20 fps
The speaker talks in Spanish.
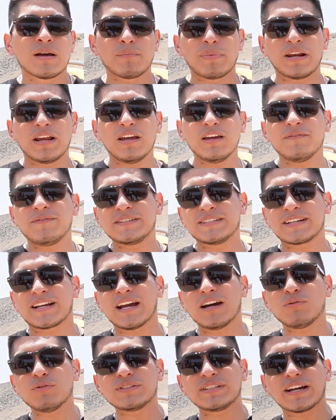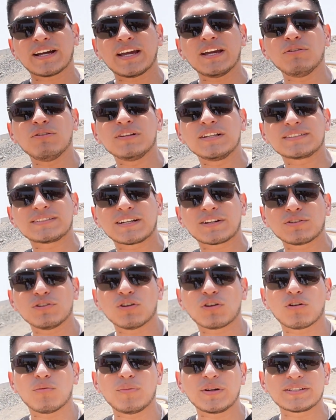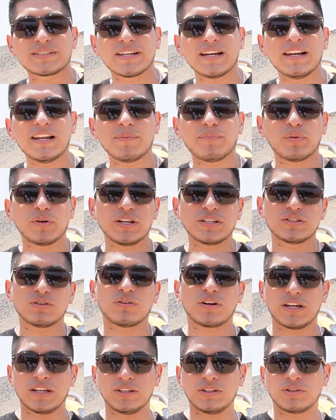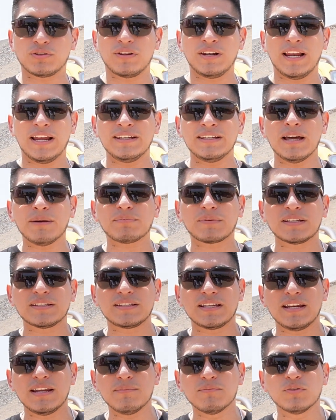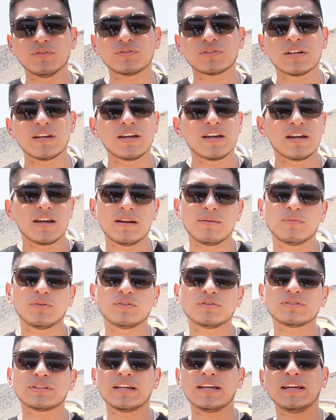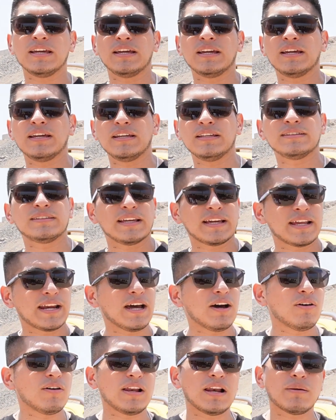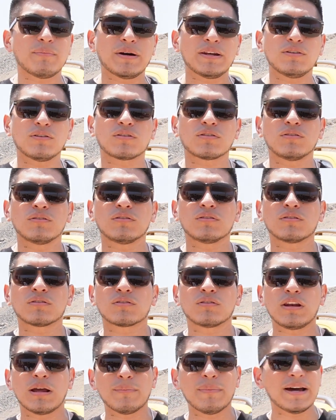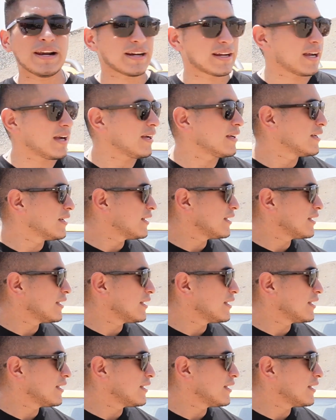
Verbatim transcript: Para FCK este no es ajeno el desarrollo comercial, es por eso que dentro del line-up que tenemos hemos eh, integrado de la mano con, la marca